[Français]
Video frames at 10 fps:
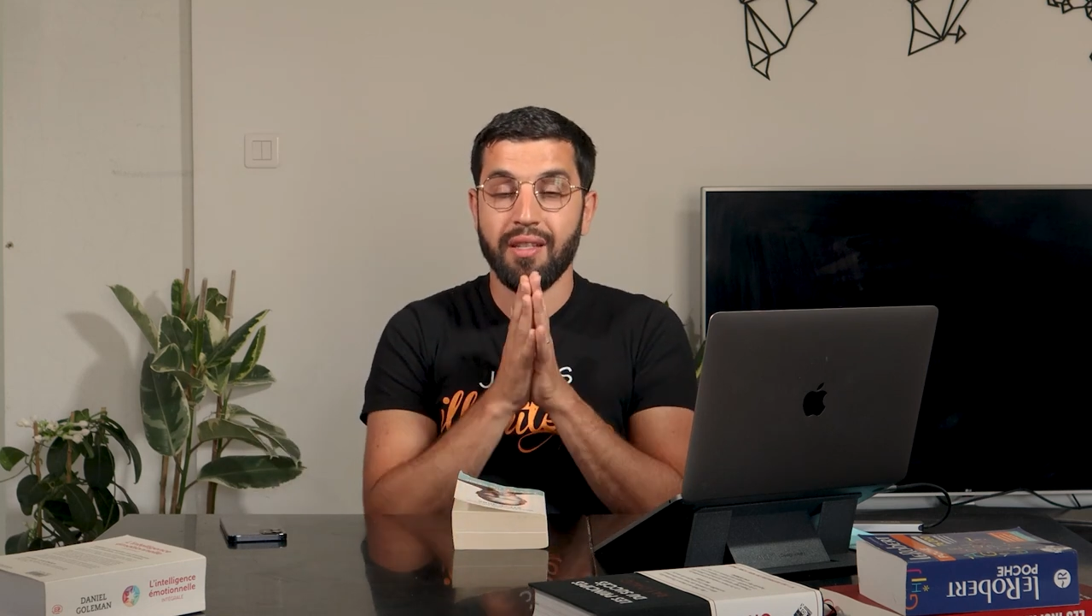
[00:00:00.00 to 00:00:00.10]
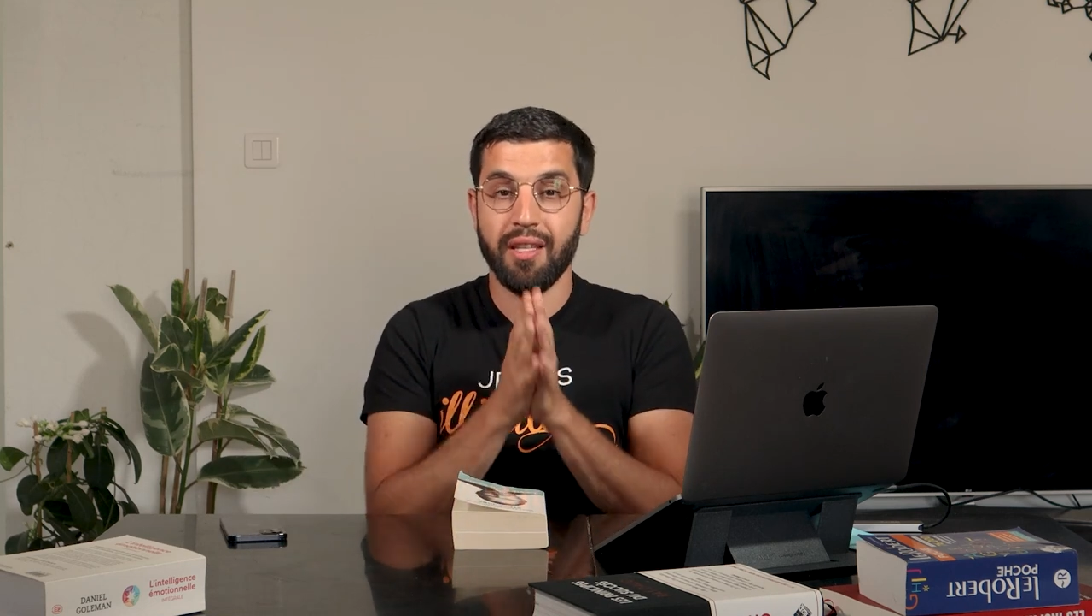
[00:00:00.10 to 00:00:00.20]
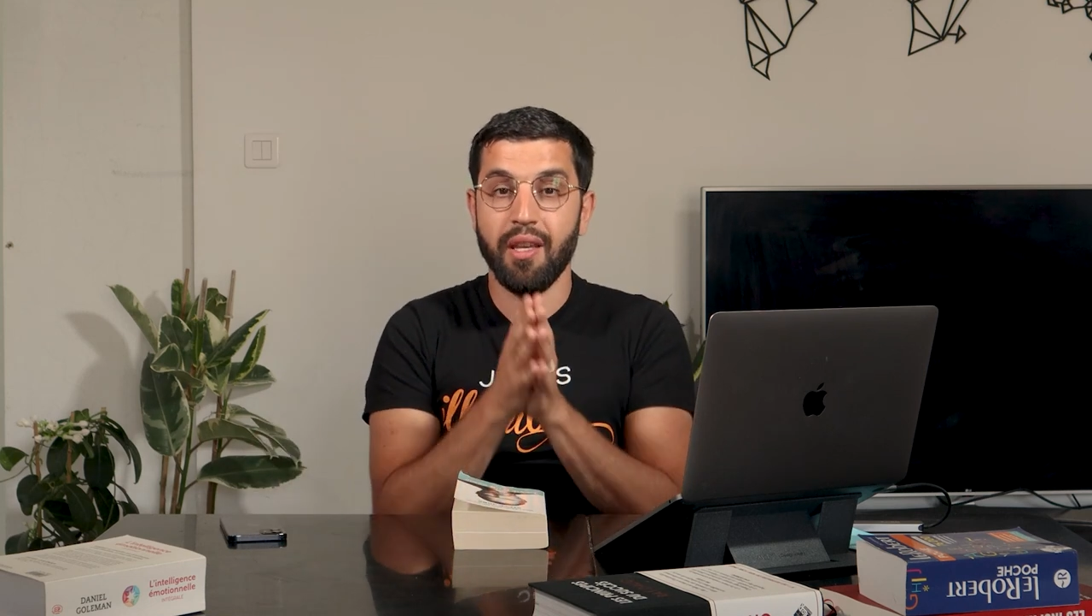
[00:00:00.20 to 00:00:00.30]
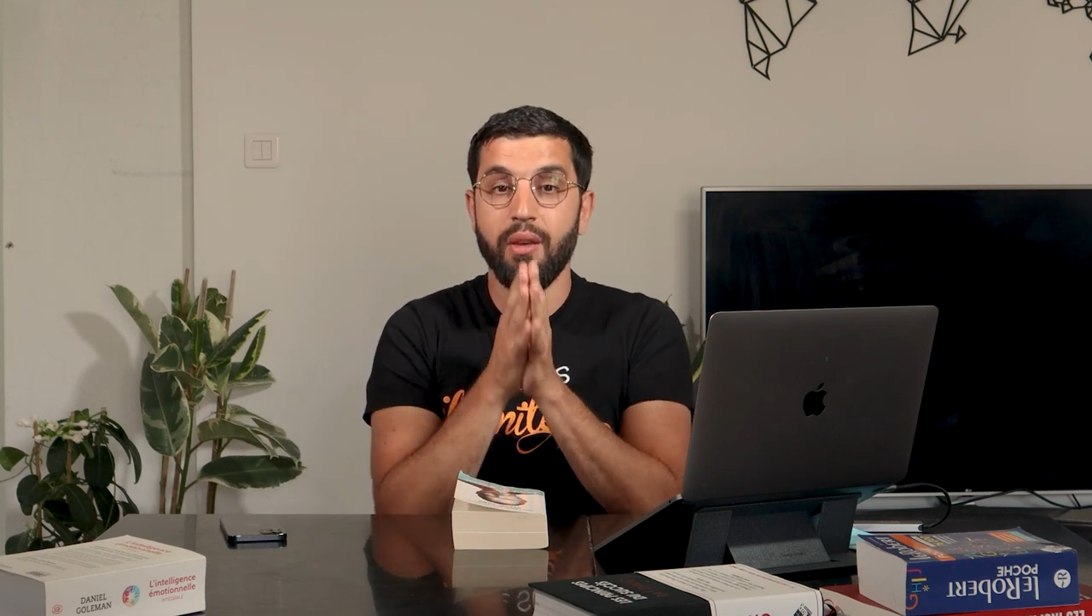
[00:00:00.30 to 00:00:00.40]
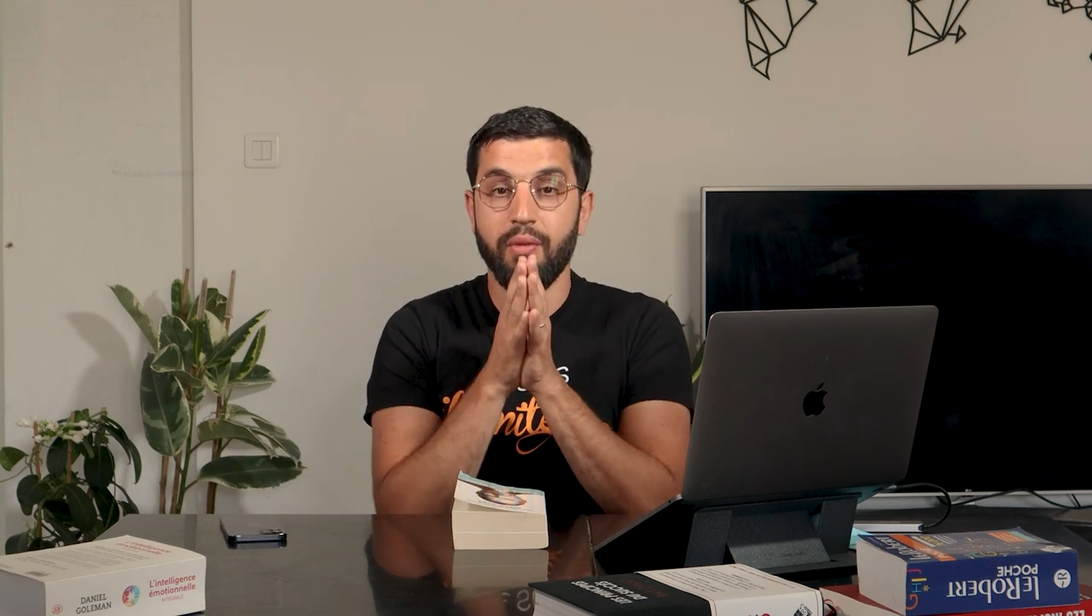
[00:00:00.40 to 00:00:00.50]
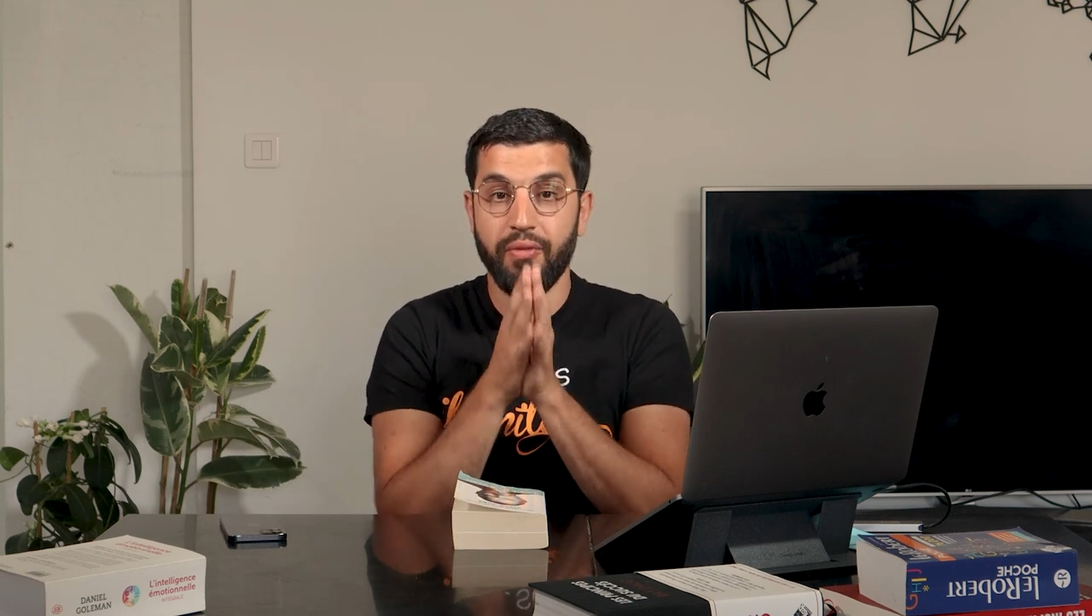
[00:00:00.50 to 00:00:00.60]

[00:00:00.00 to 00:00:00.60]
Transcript: C'est